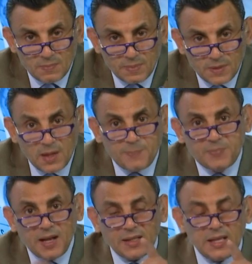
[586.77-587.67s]

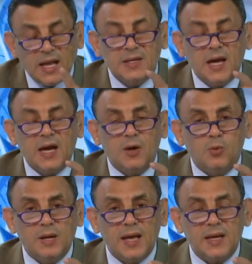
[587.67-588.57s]
ابتعد عن
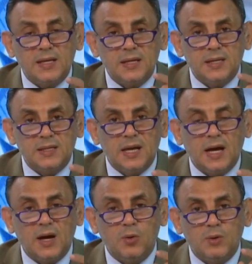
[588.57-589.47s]
هؤلاء لان
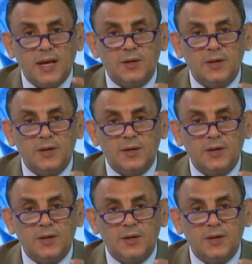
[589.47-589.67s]
هؤلاء